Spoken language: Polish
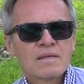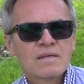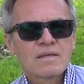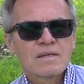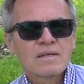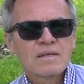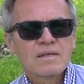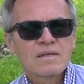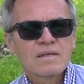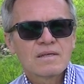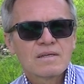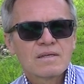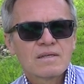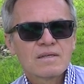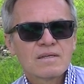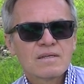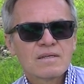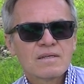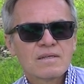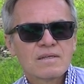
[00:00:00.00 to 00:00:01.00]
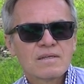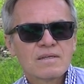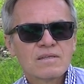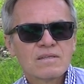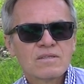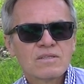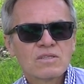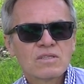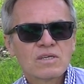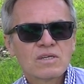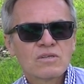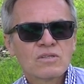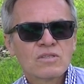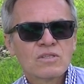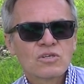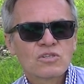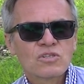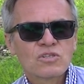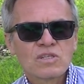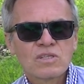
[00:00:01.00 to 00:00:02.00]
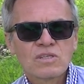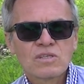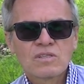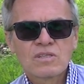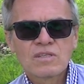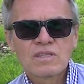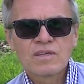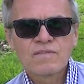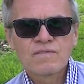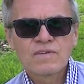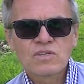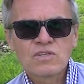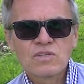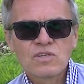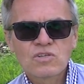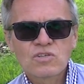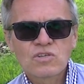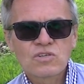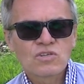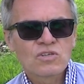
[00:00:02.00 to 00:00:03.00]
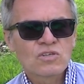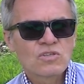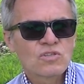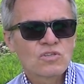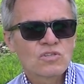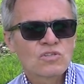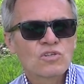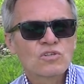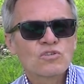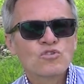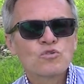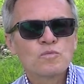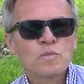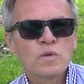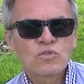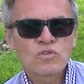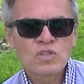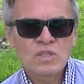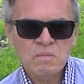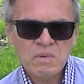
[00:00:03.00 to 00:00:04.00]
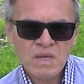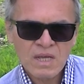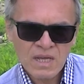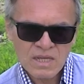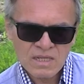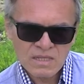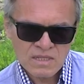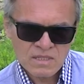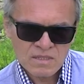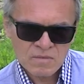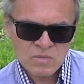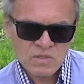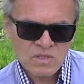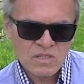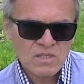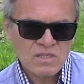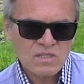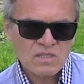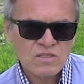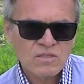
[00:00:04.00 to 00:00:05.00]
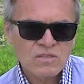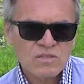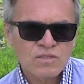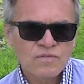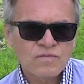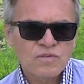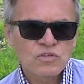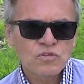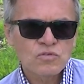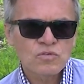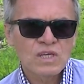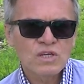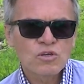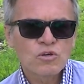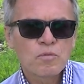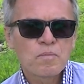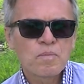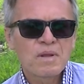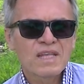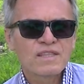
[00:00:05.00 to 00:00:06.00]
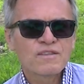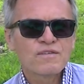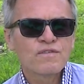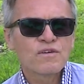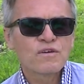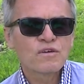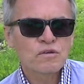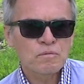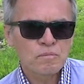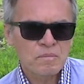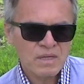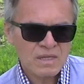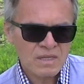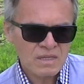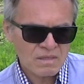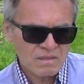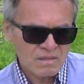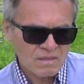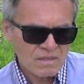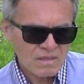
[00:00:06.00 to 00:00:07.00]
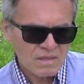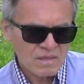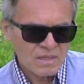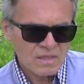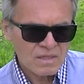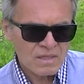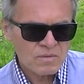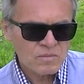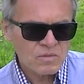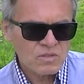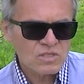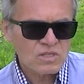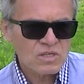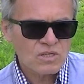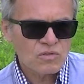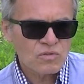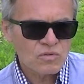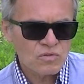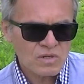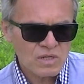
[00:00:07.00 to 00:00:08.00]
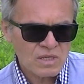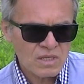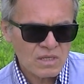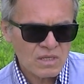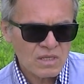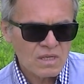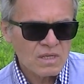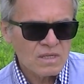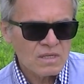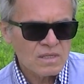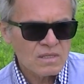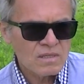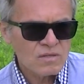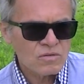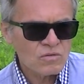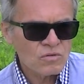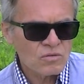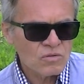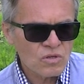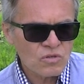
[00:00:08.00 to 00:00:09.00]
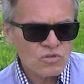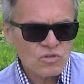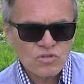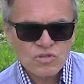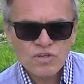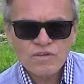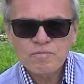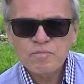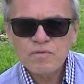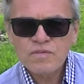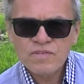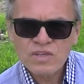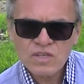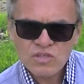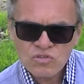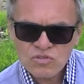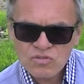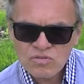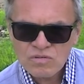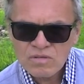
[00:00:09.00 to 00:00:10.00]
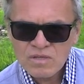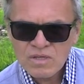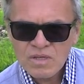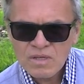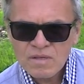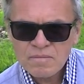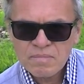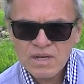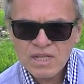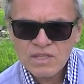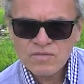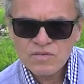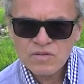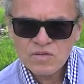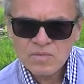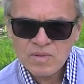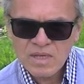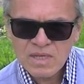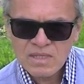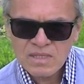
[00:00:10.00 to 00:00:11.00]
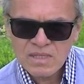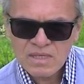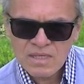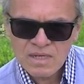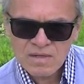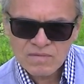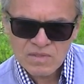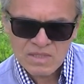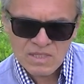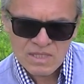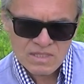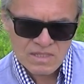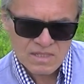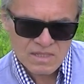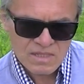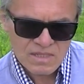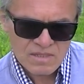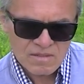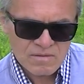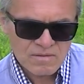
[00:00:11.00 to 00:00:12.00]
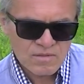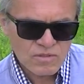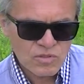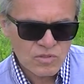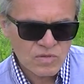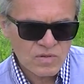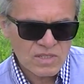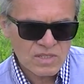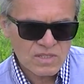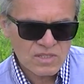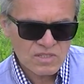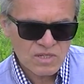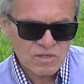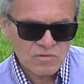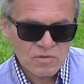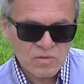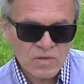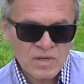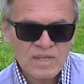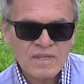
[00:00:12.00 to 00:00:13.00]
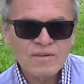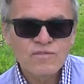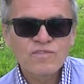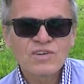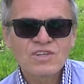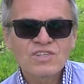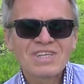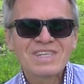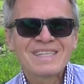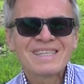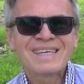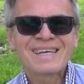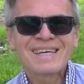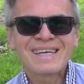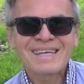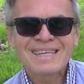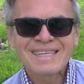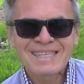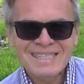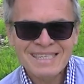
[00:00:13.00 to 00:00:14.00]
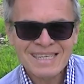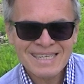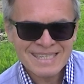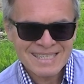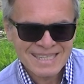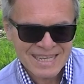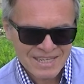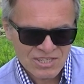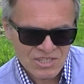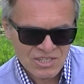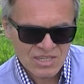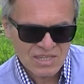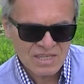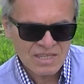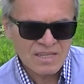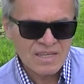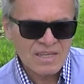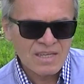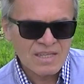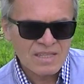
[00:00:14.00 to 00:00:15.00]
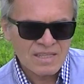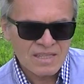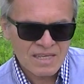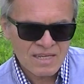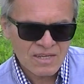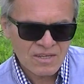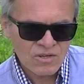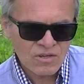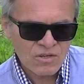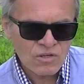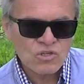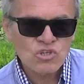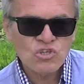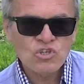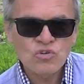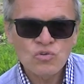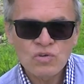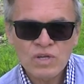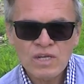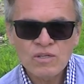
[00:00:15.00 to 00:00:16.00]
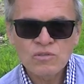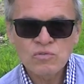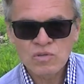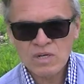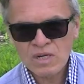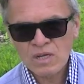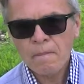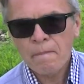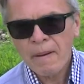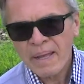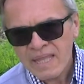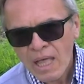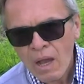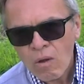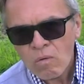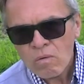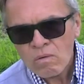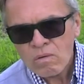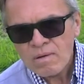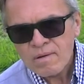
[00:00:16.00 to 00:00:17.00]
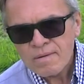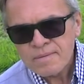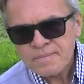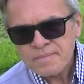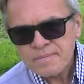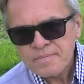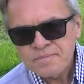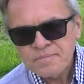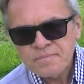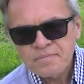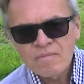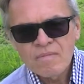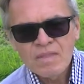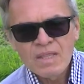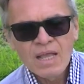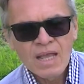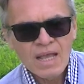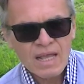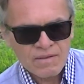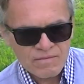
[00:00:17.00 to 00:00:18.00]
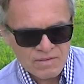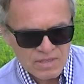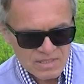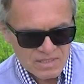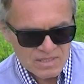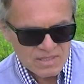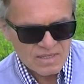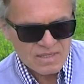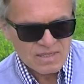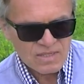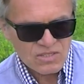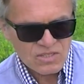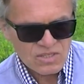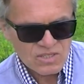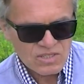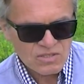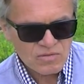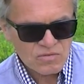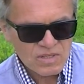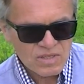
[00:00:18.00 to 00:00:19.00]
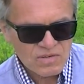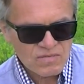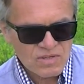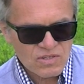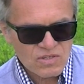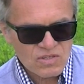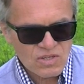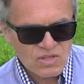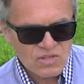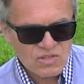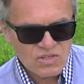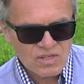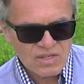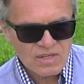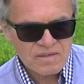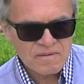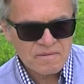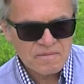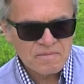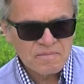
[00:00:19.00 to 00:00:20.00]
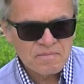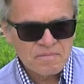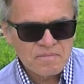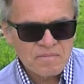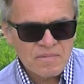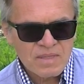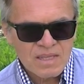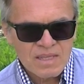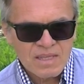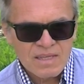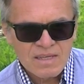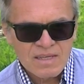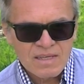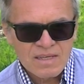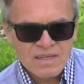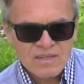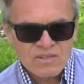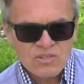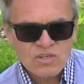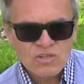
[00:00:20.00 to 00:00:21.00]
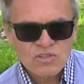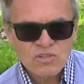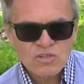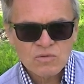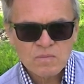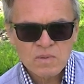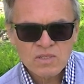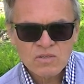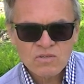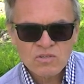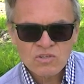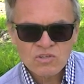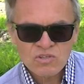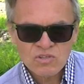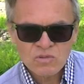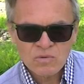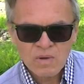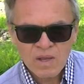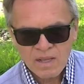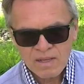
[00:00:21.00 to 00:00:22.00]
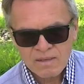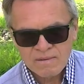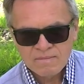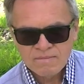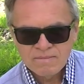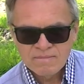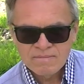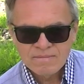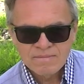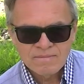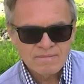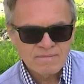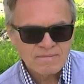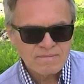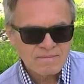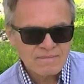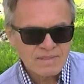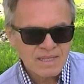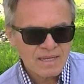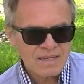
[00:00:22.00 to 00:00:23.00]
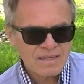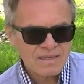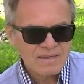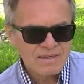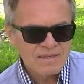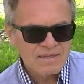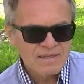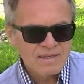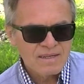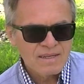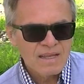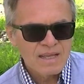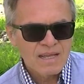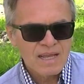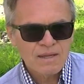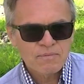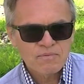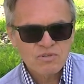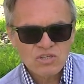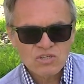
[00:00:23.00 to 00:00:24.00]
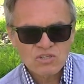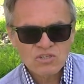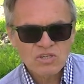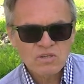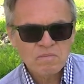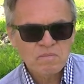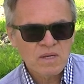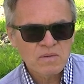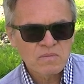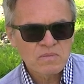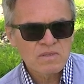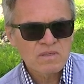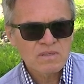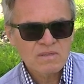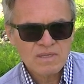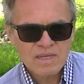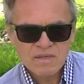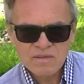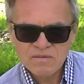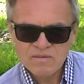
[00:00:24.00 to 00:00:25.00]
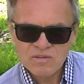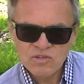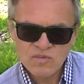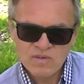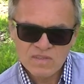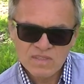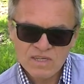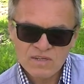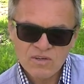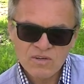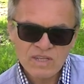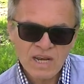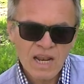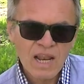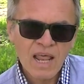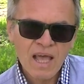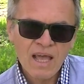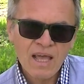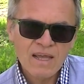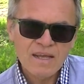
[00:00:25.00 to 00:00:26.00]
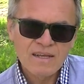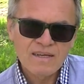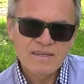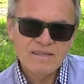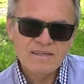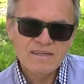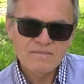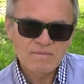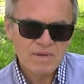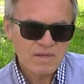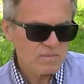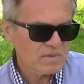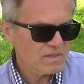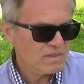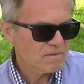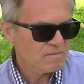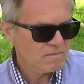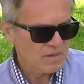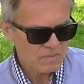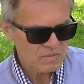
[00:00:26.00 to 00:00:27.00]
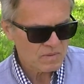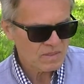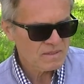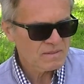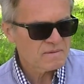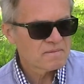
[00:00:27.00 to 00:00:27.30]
e, do tego doszedł, to najważniejsze, że on to zrozumiał, ten mechanizm i stworzył taką platformę, na mocy której e, unosił się w powietrzu platformę antygrawitacyjną, która działała właśnie na zasadzie tego żuka, którego badał. A więc, co jest najważniejsze? Czy ktoś badał skrzydła? Tak? A przestrzeń mamy? Jak świętego grala? Mamy? Mamy.